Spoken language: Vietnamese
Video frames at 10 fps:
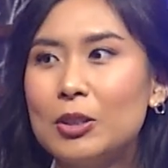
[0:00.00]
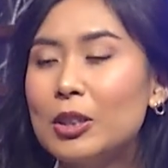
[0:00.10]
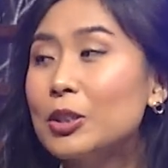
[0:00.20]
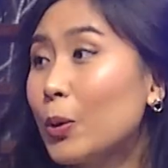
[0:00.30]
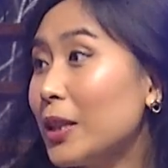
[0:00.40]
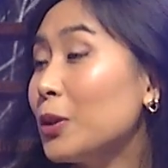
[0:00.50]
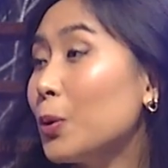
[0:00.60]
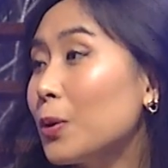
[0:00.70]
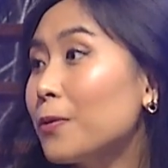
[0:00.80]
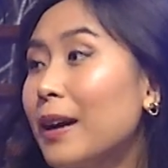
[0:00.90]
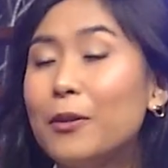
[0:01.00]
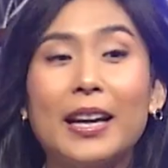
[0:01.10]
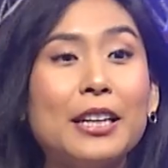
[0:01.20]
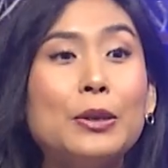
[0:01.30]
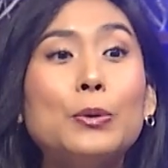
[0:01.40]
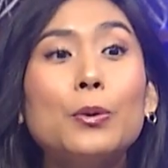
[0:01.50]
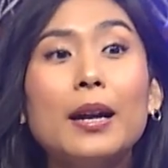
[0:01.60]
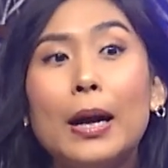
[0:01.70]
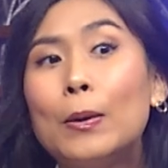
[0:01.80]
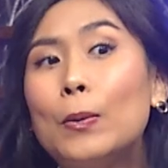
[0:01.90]
nó tùy thuộc vào cái nhu
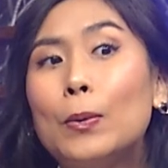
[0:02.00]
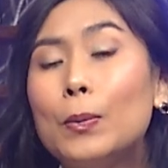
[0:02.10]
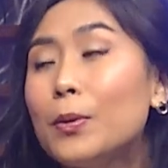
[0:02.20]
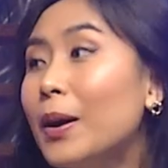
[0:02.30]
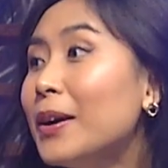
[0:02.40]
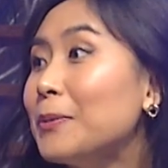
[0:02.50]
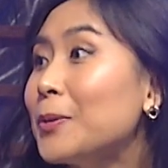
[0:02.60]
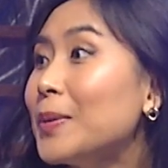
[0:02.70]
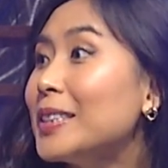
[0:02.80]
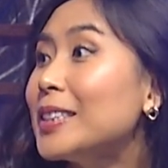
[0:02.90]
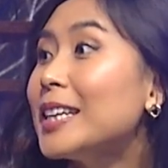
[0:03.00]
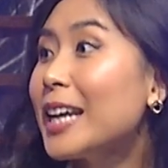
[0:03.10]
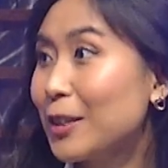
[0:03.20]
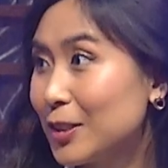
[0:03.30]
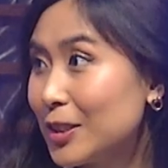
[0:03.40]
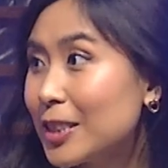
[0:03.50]
cầu mua bảo hiểm của mình như thế nào nữa,